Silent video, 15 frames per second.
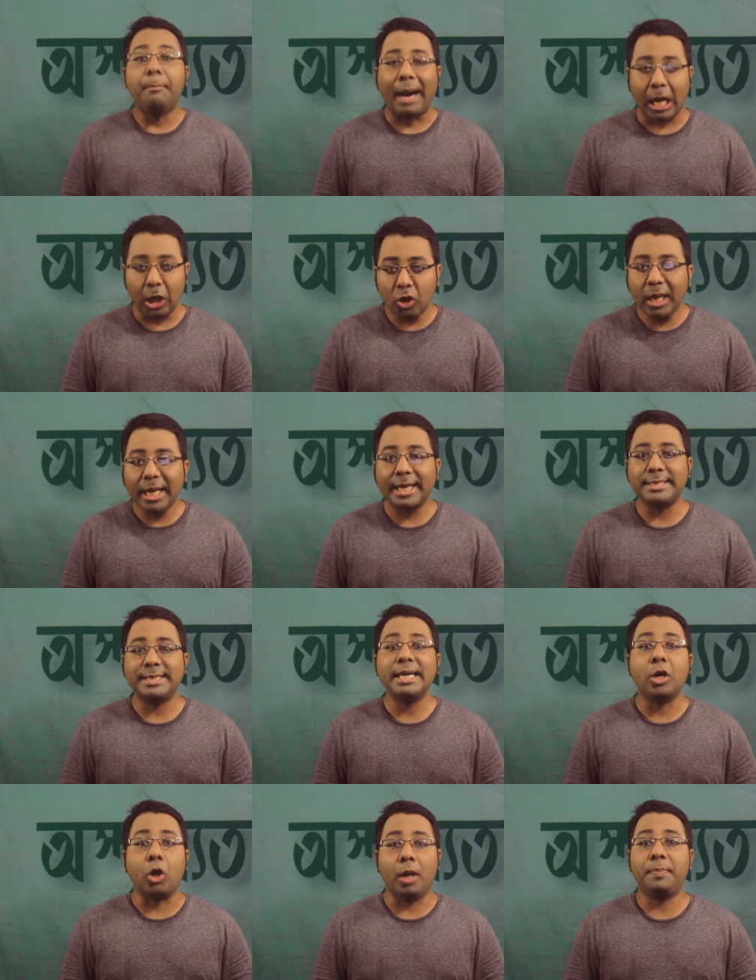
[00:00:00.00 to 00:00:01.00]
ভালো
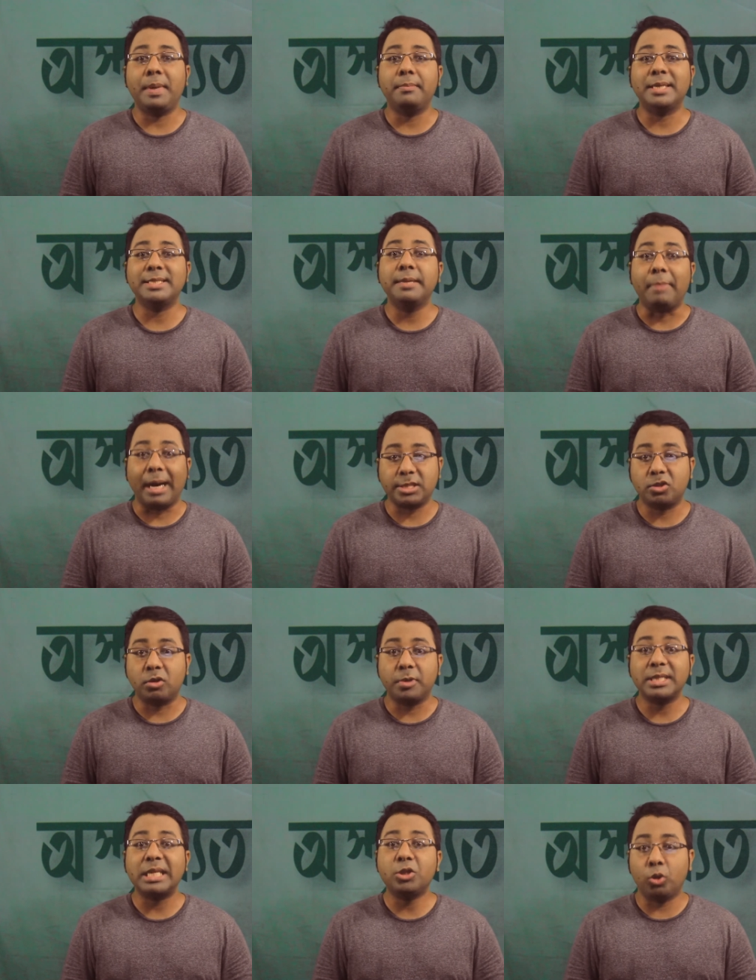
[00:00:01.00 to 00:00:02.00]
লেগেছে গল্পের মাঝে
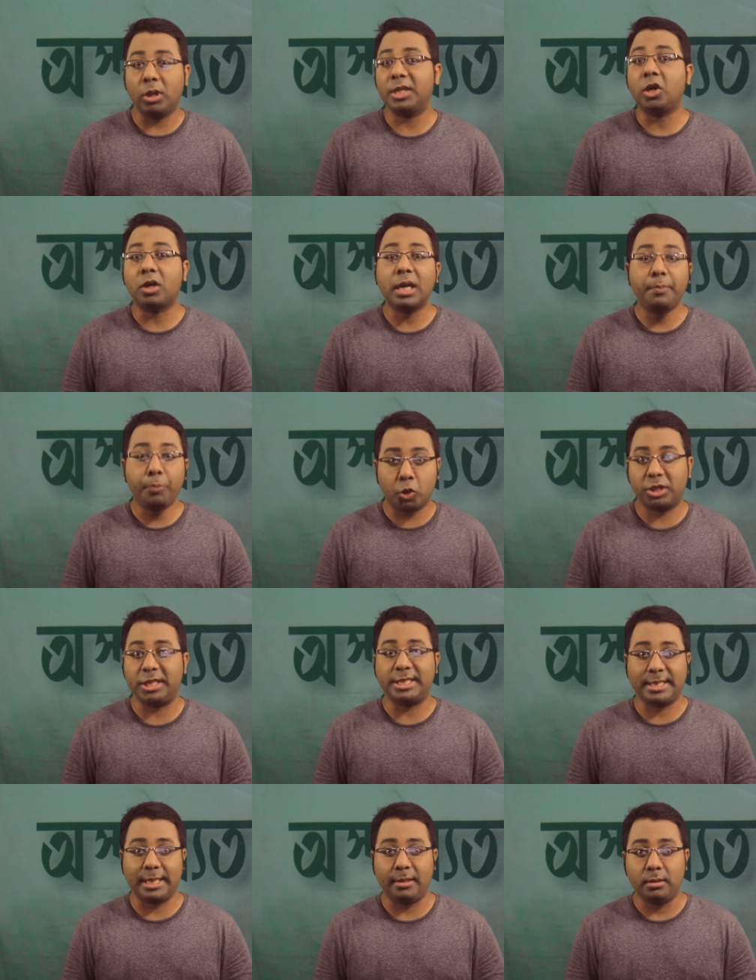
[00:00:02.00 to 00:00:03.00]
বাস্তবতা তুলে ধরার
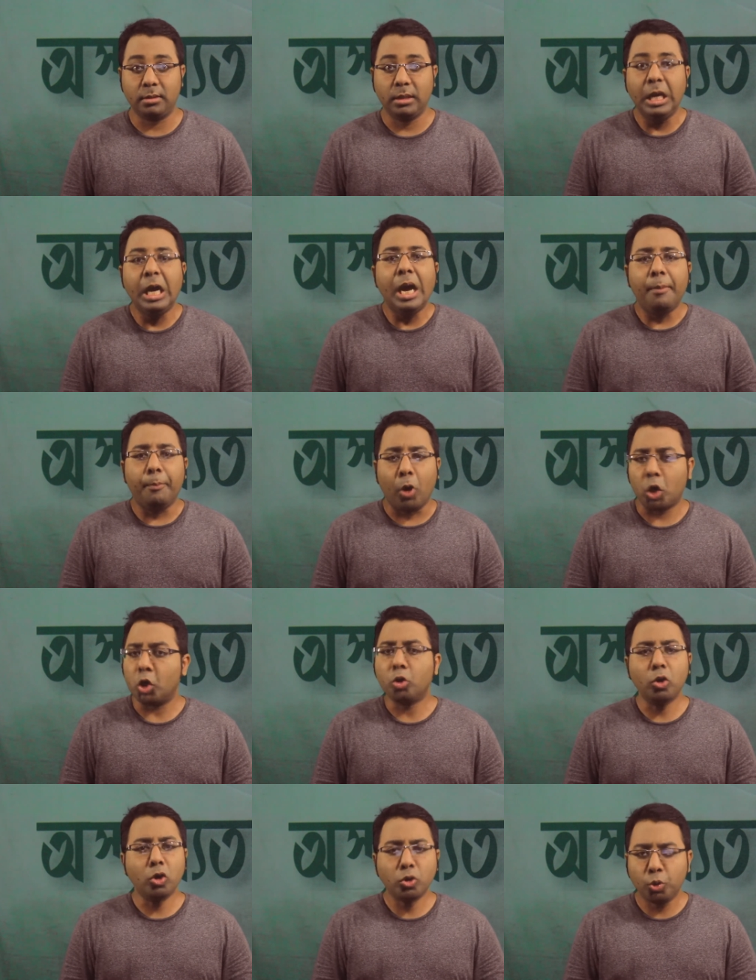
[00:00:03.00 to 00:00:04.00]
প্রচেষ্টা বড়
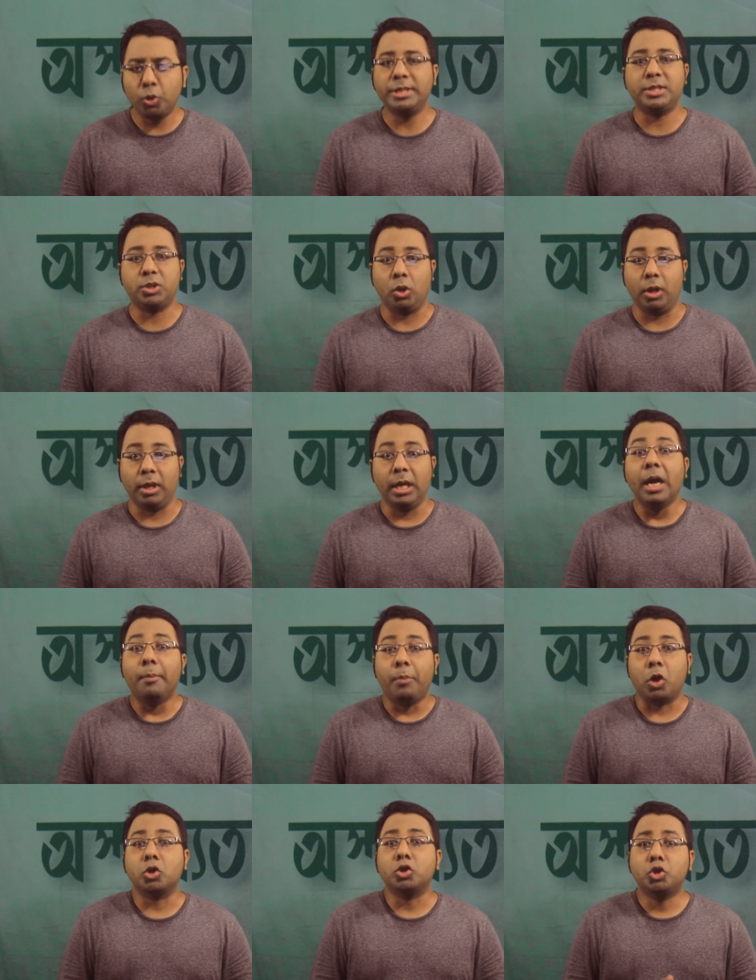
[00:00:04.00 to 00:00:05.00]
কোনো টুইস্ট নয়
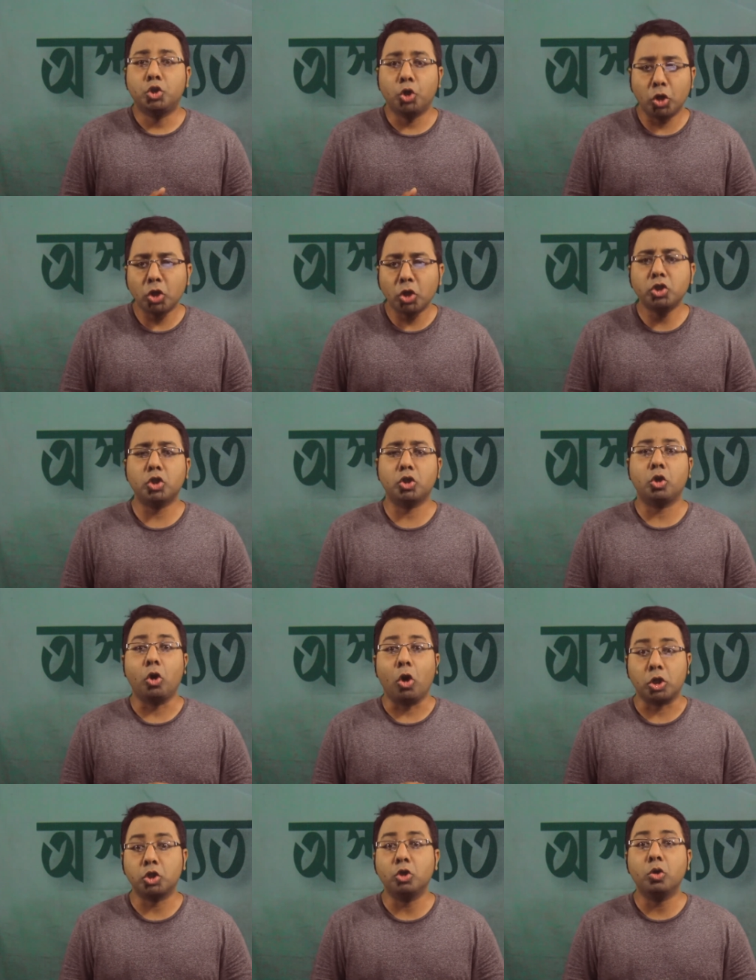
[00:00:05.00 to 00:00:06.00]
বরং ছোট ছোট
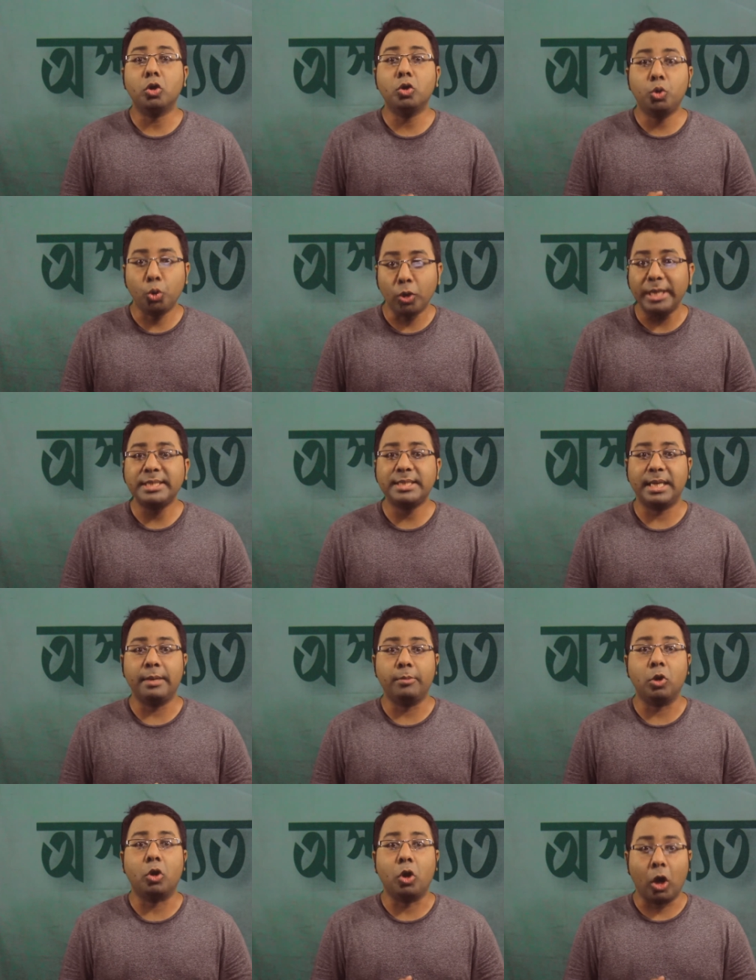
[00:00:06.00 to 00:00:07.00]
অসংখ্য টুইস্ট
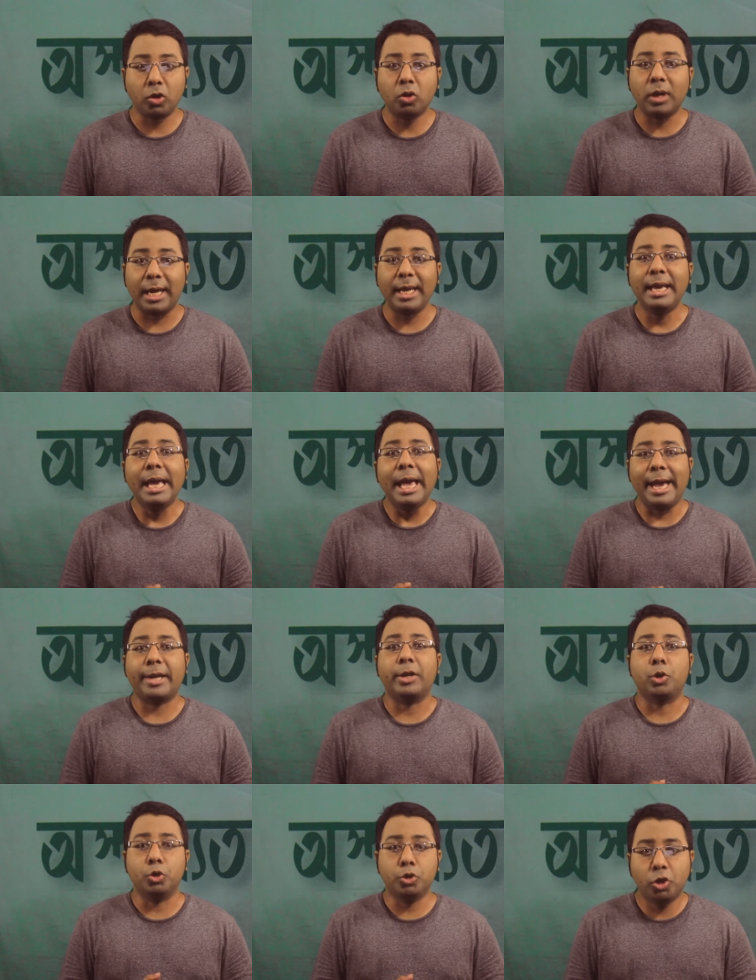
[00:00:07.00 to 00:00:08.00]
এবং ঘটনায় এক
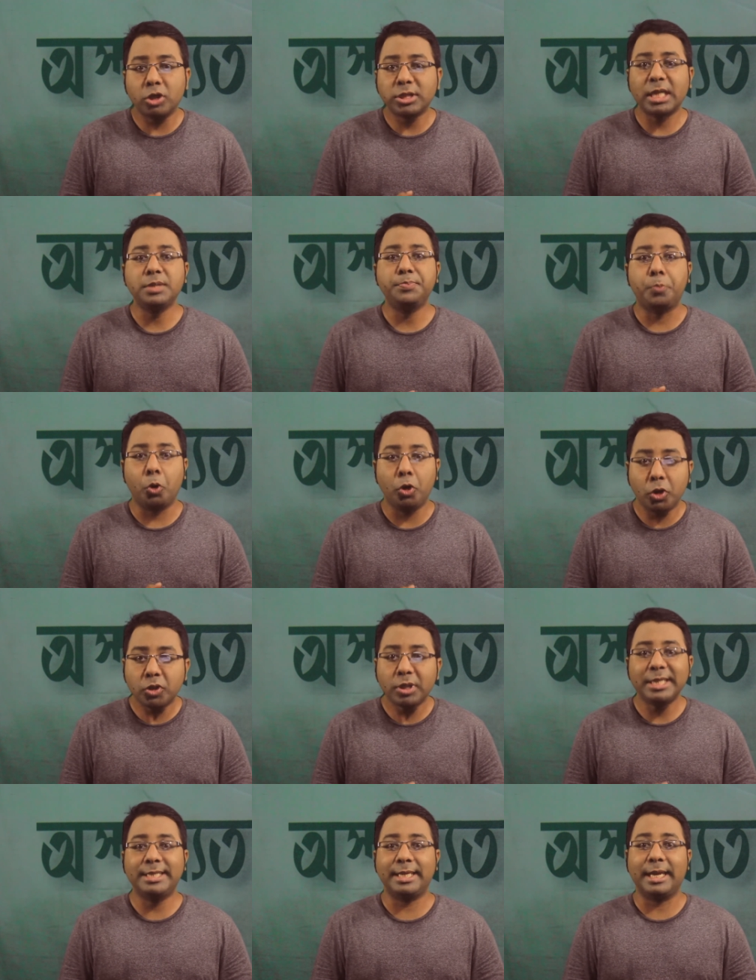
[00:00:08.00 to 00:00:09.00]
রুদ্ধশ্বাস
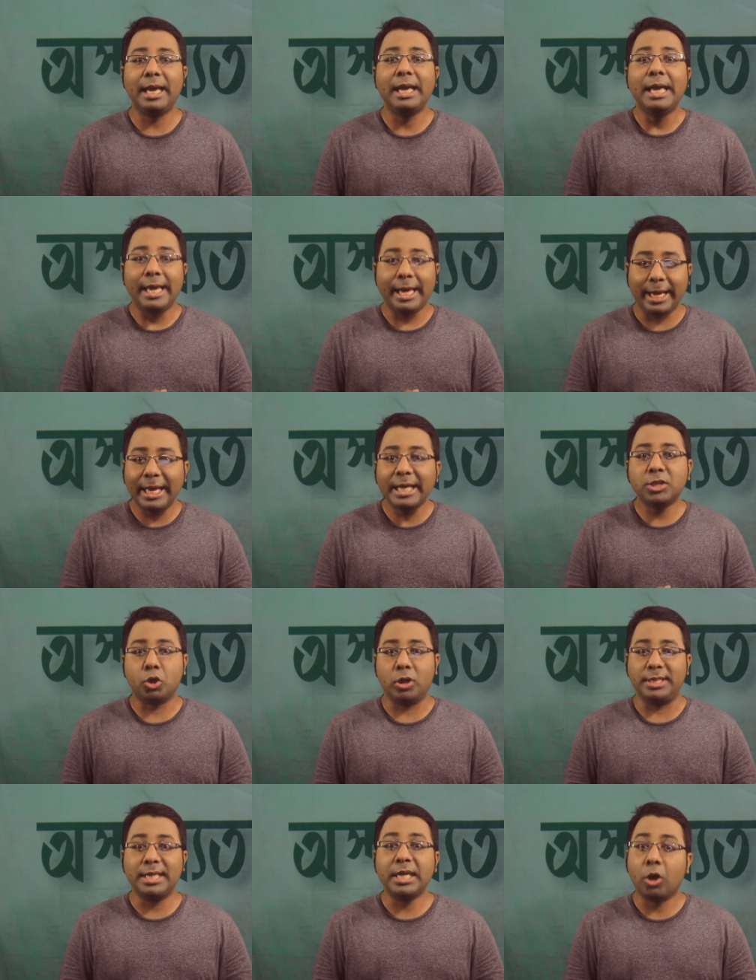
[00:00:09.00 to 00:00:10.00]
পরিণতির দিকে এগিয়ে
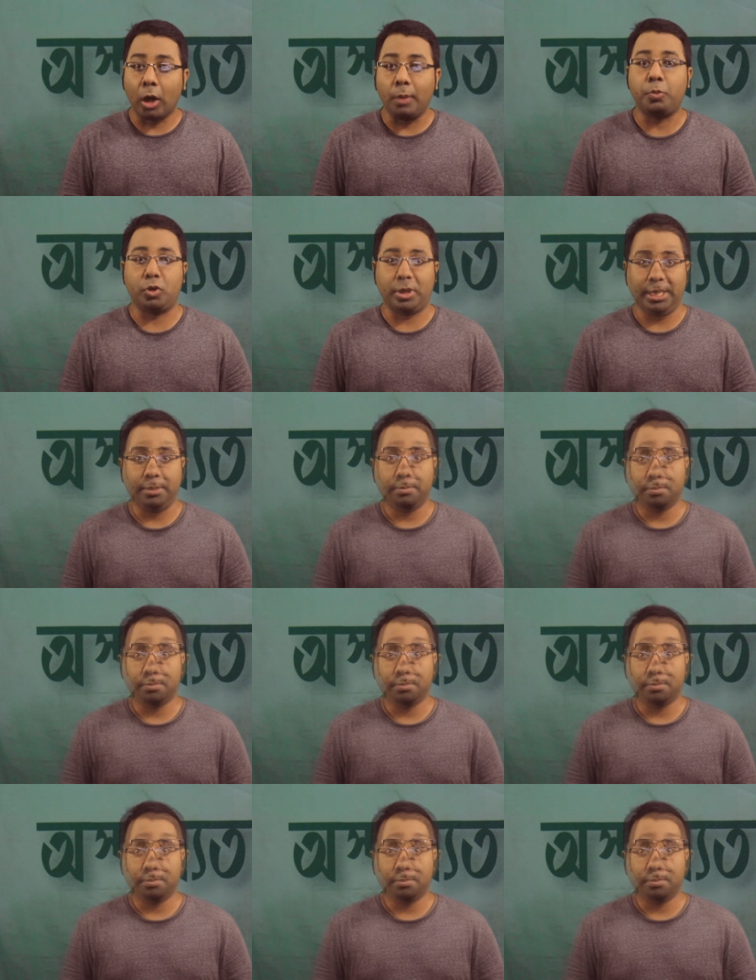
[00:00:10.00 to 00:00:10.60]
চলেছে গল্পটি